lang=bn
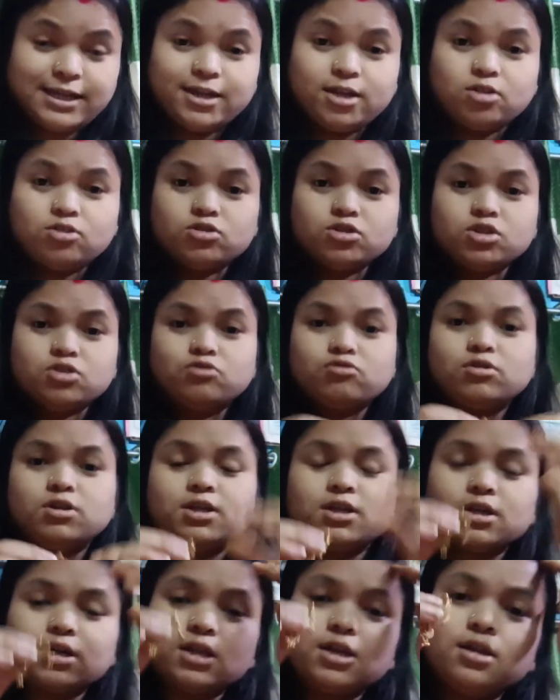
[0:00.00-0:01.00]
এটা হচ্ছে
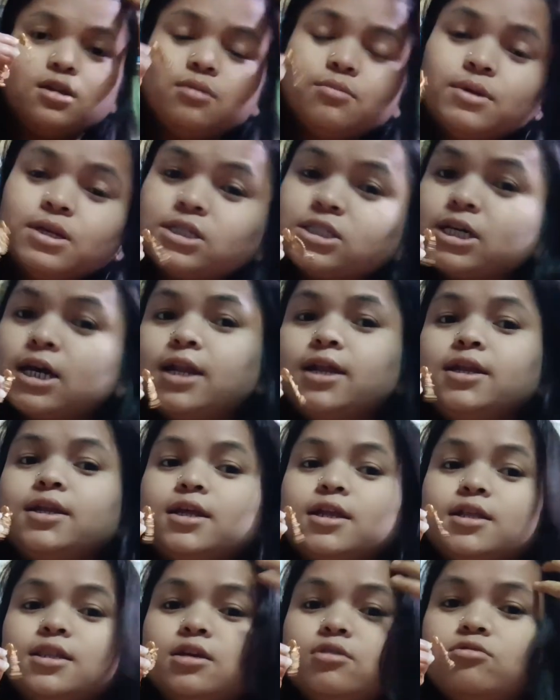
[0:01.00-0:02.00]
গোল্ডেন কালারের মানে শাড়ি
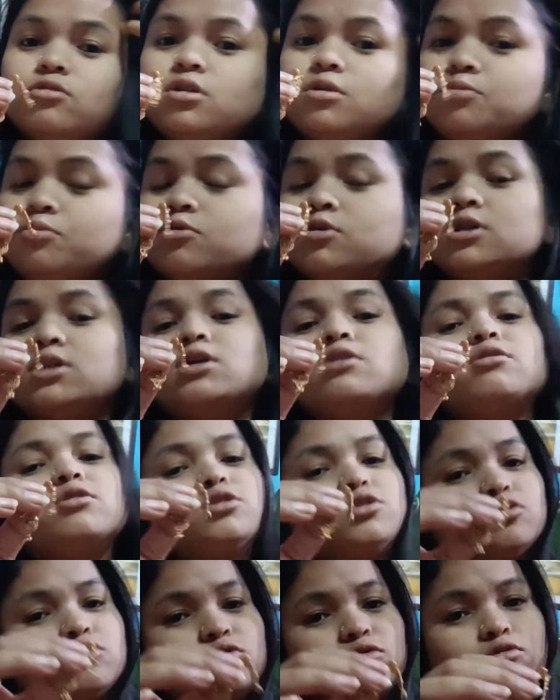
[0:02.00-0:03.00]
টাড়ি দিয়ে কোথাও পরে যাওয়ার
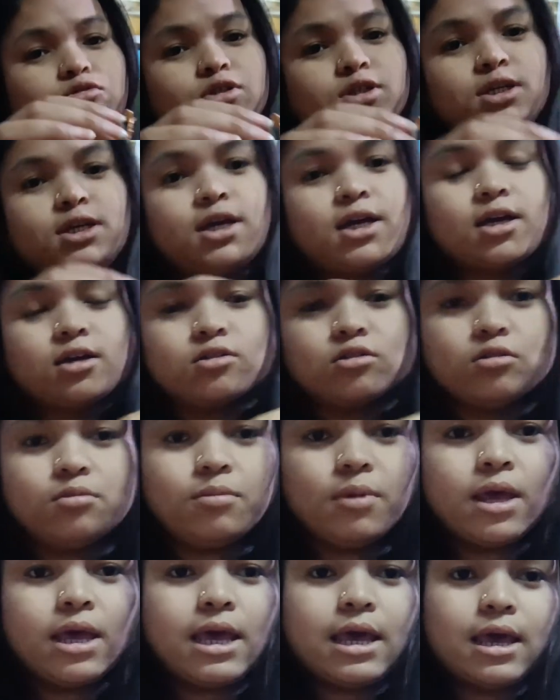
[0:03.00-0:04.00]
জন্য ঠিক একদম
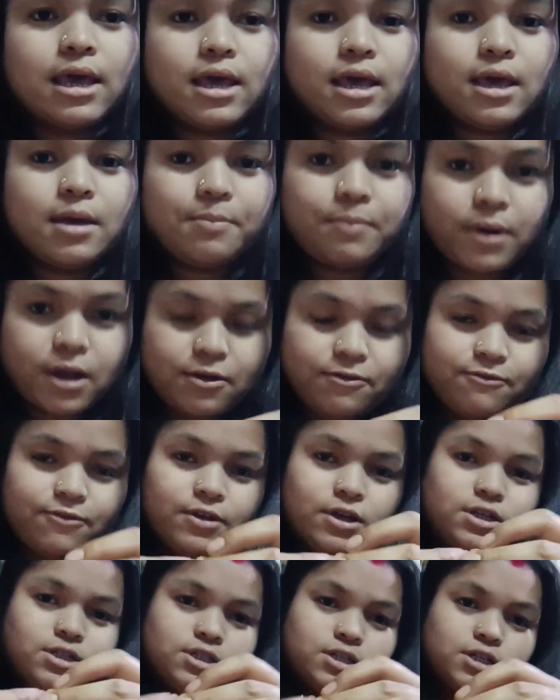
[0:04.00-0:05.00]

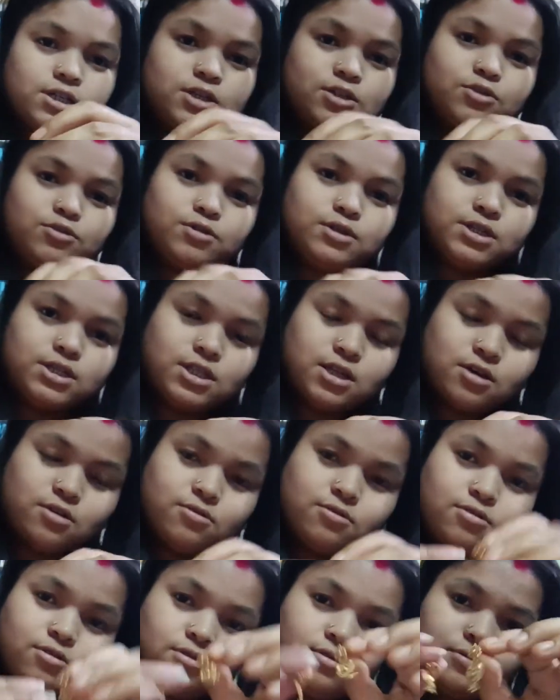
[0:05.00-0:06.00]
পারফেক্ট তো এই যে
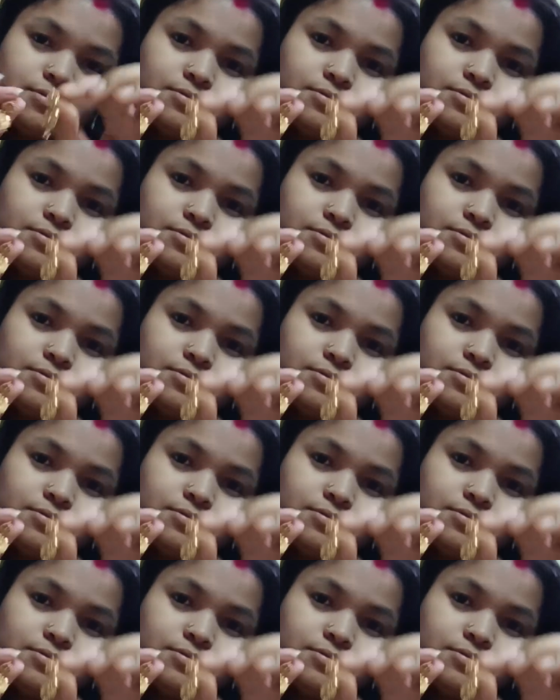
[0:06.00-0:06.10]
দেখো